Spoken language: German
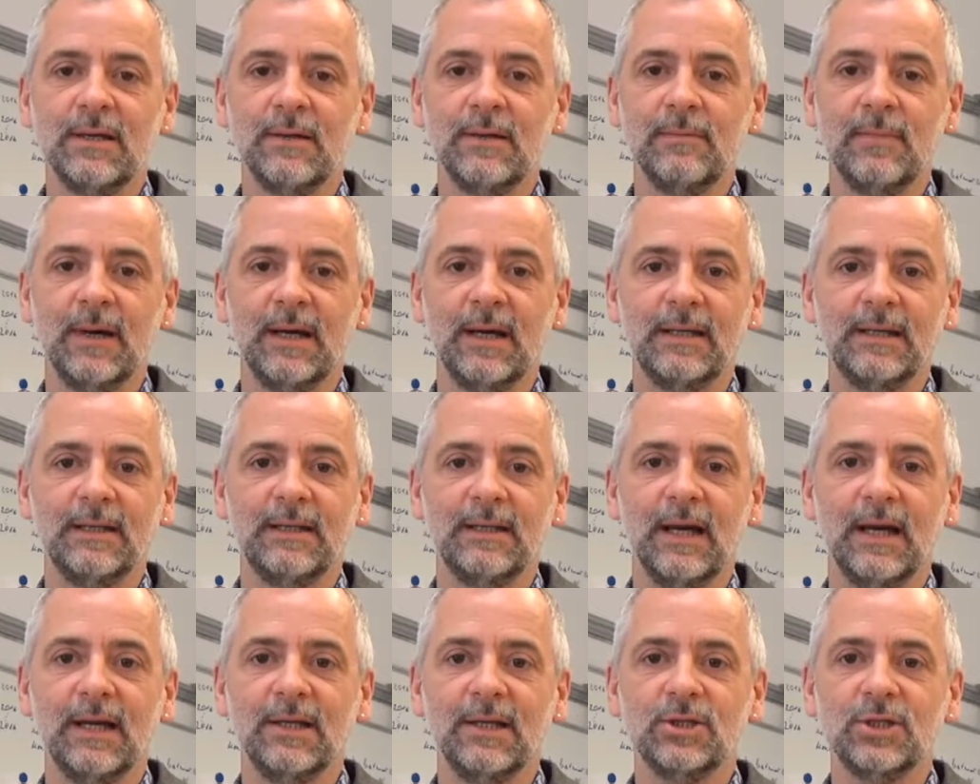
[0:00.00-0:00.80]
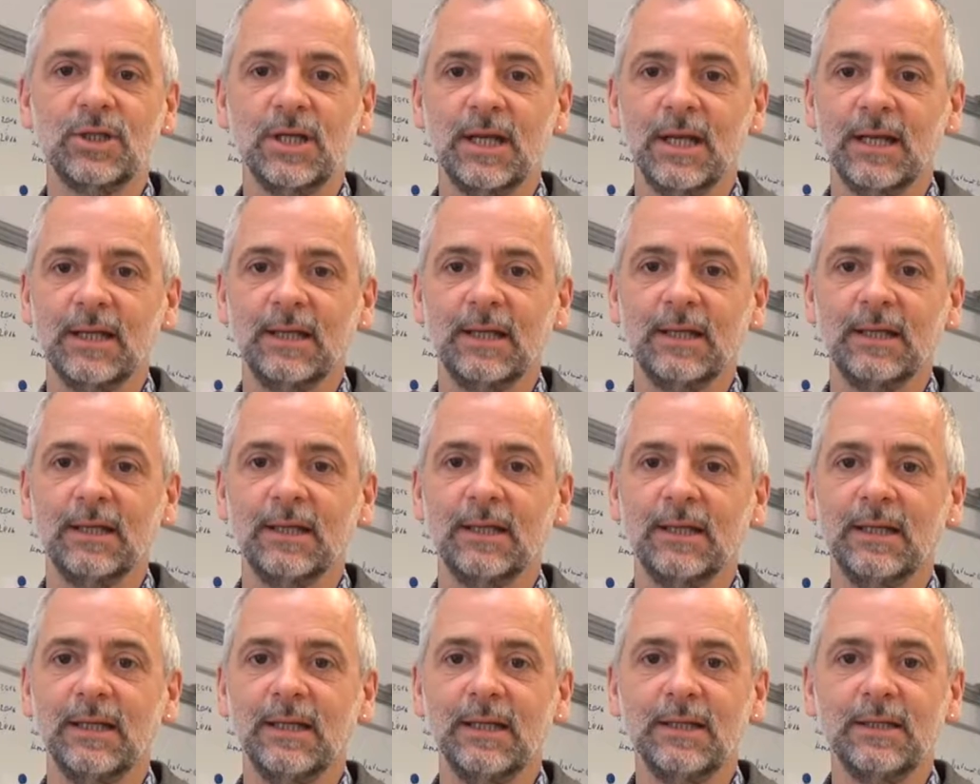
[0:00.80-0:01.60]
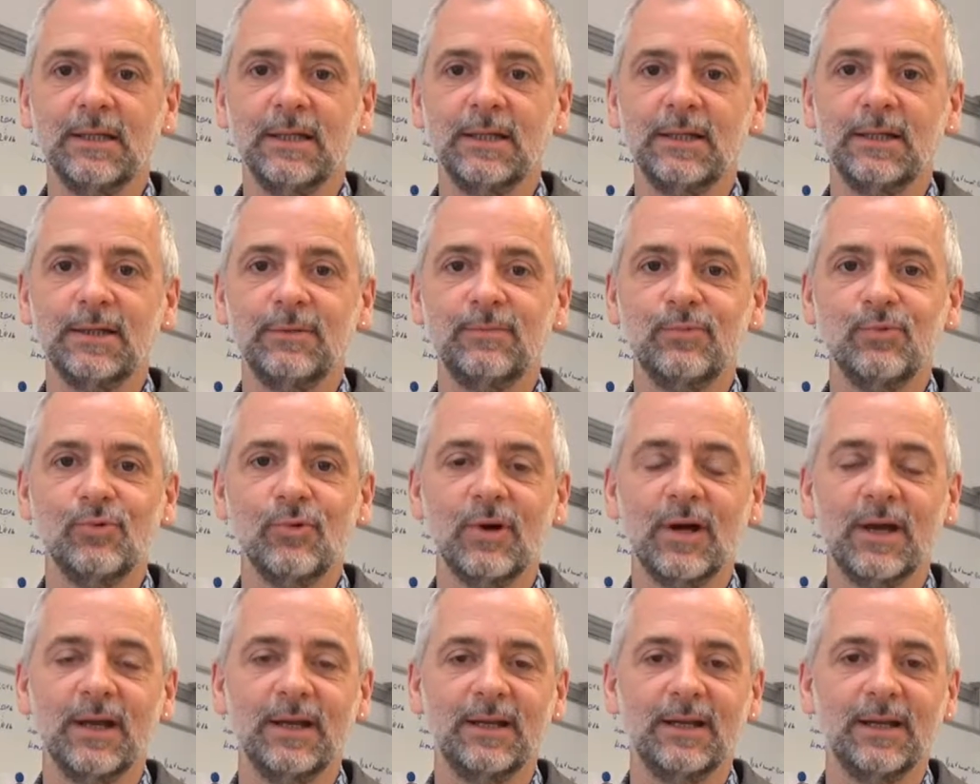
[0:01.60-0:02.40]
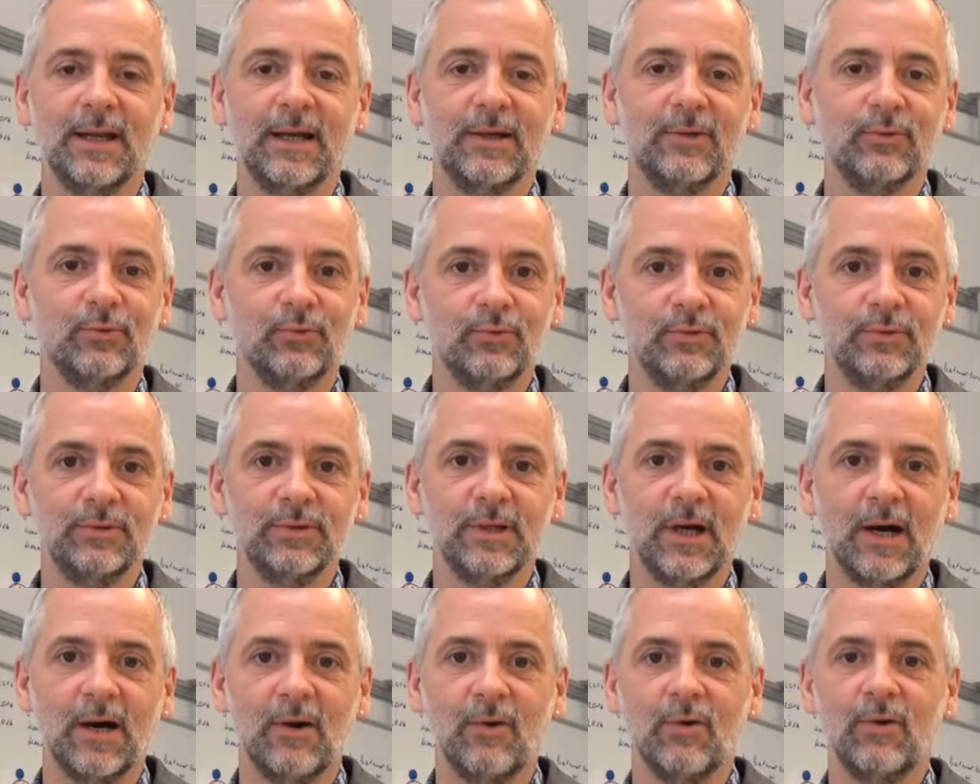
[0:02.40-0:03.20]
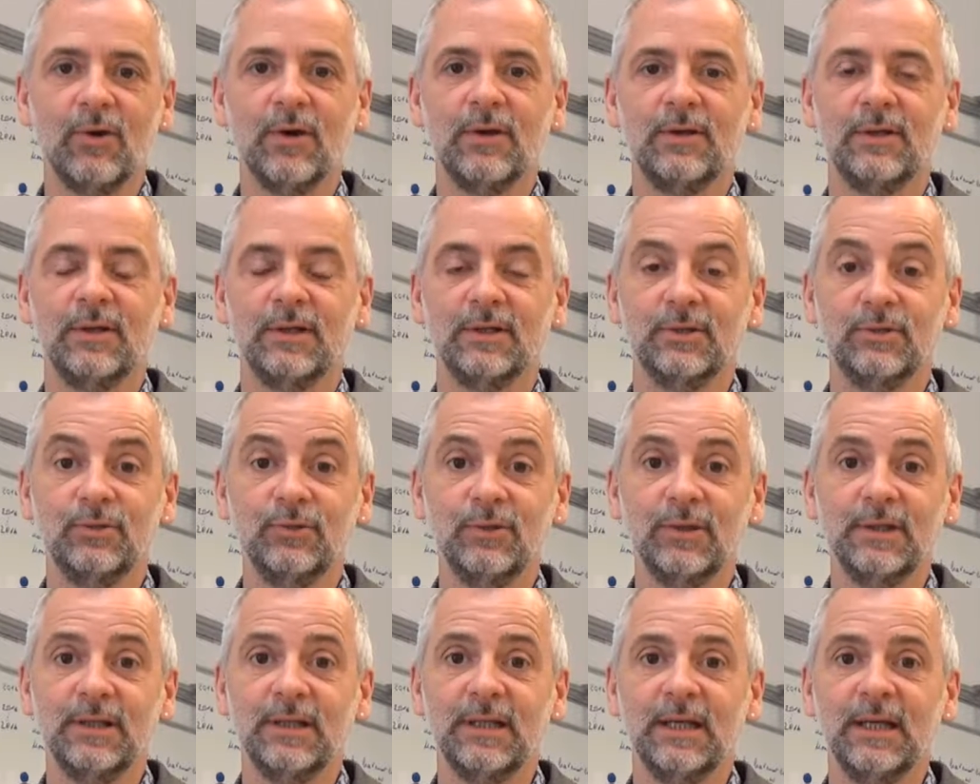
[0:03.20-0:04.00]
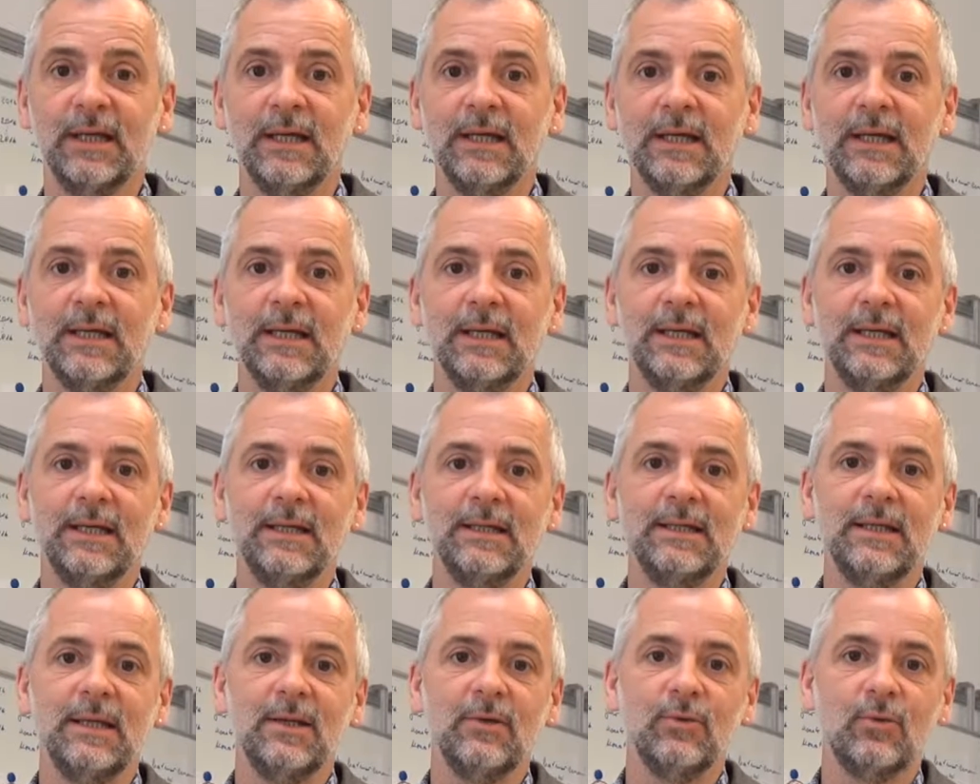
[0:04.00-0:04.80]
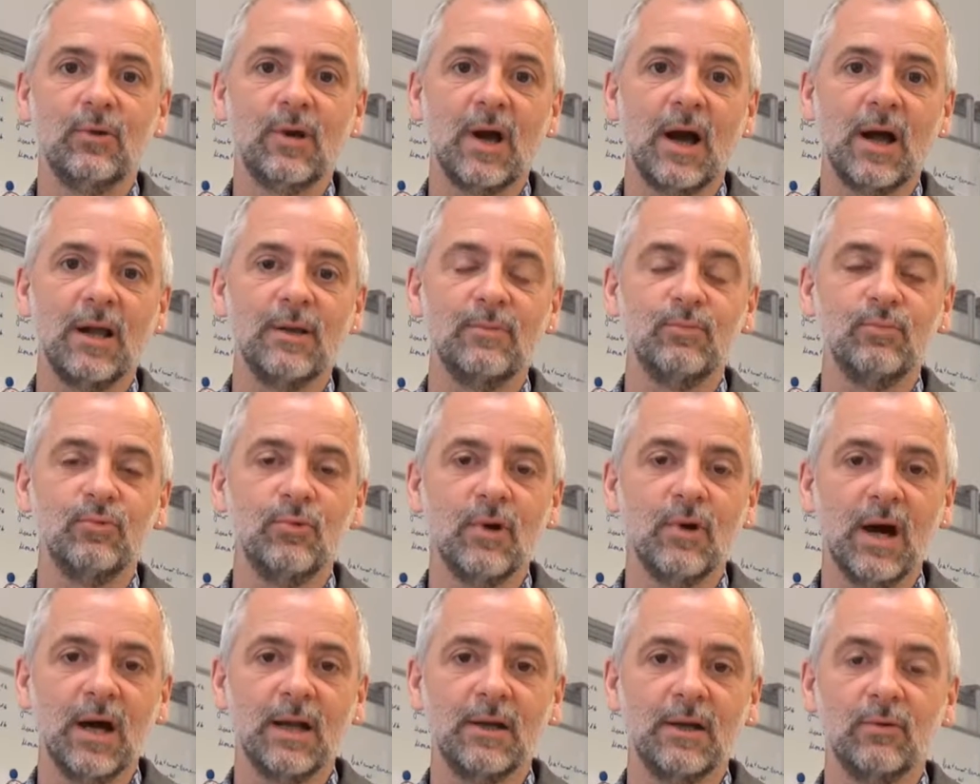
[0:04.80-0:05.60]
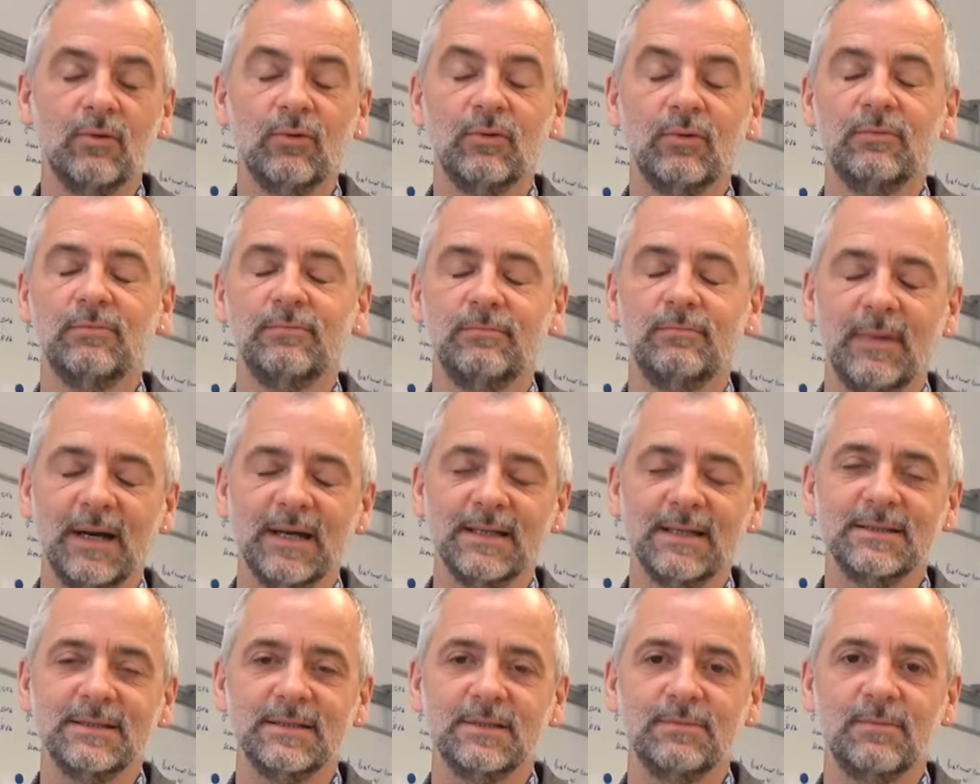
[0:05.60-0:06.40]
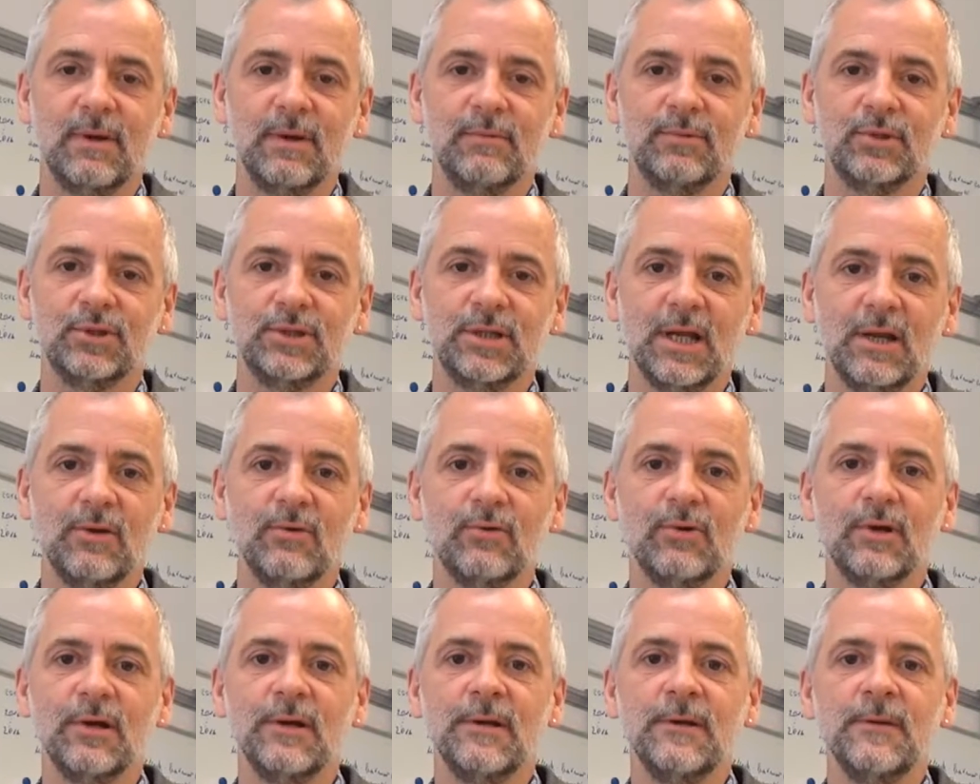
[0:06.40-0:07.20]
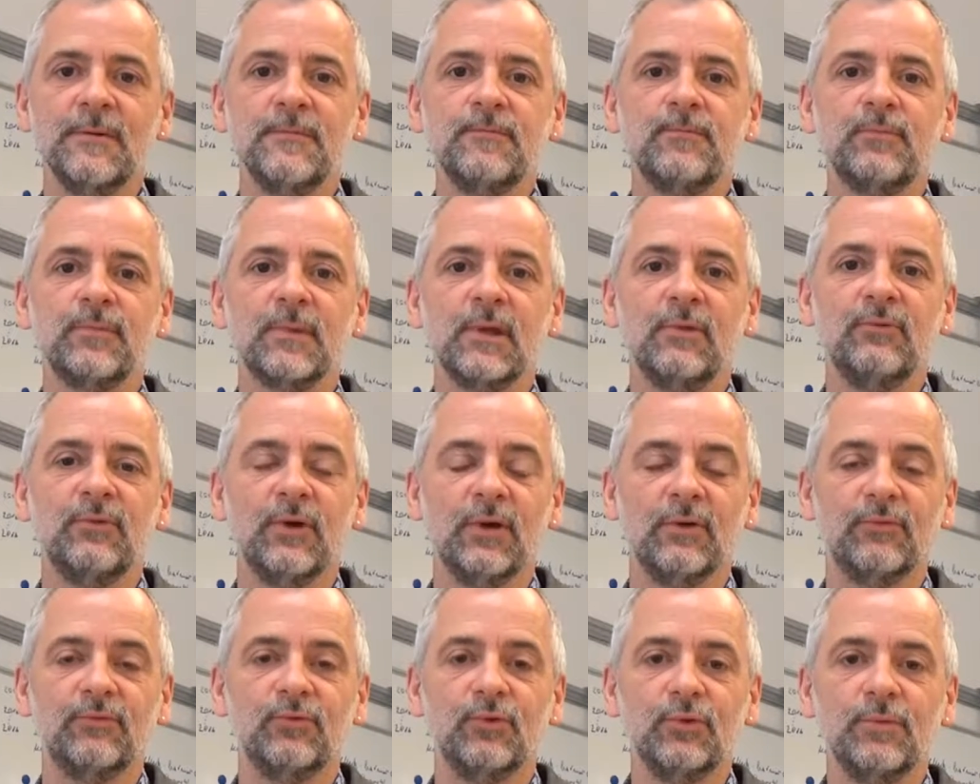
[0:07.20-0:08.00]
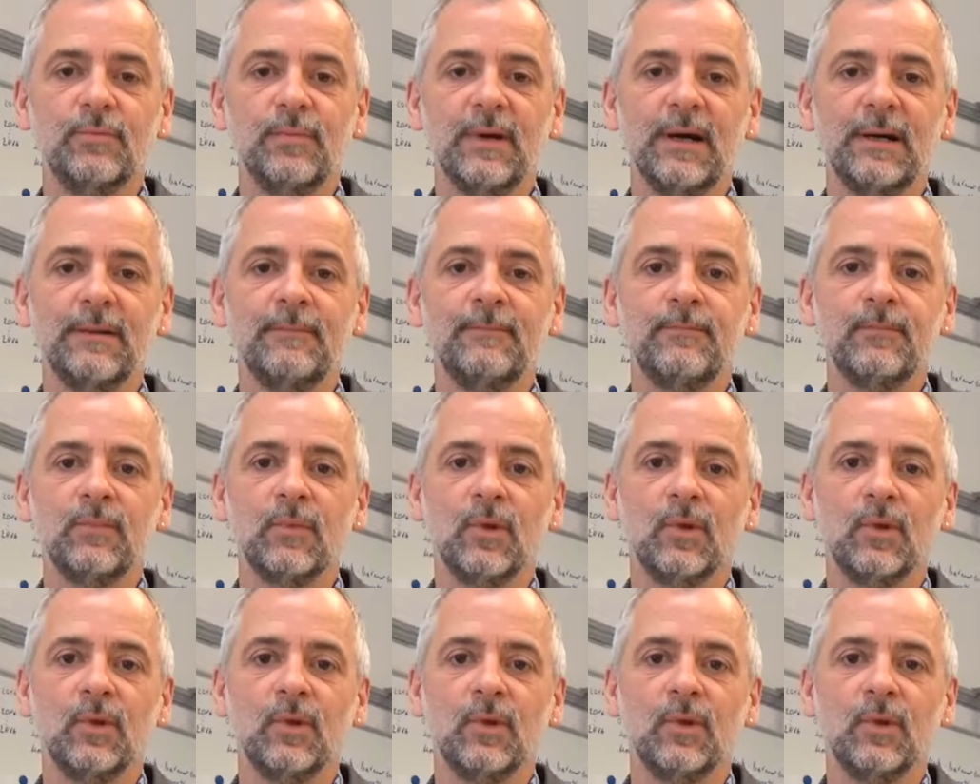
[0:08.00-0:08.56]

bei den einschlägigen Internetbuchhändlern und auch natürlich in den lokalen Buchhandlungen, meistens per Bestellung, verfügbar.